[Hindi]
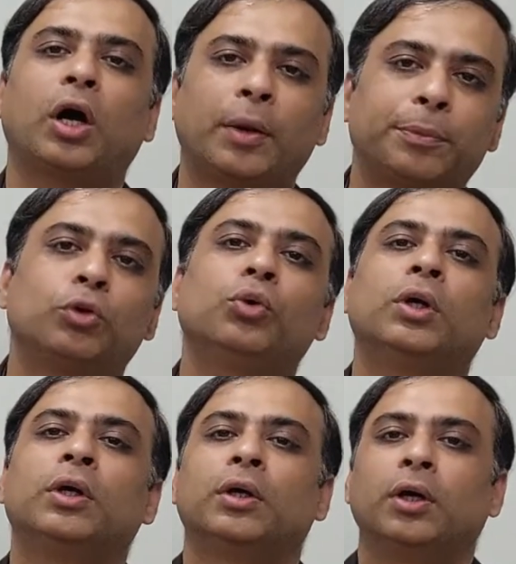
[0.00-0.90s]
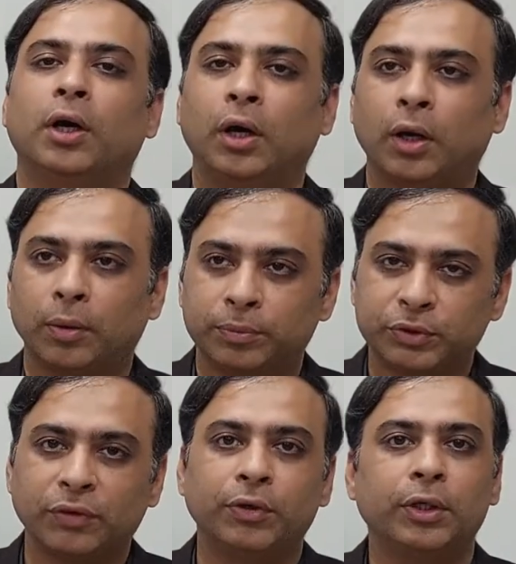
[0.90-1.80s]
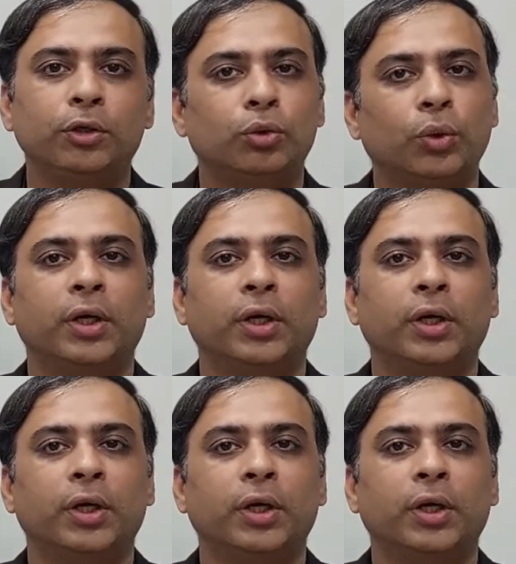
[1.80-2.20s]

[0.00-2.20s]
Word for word: अप टू सेवनटीन टू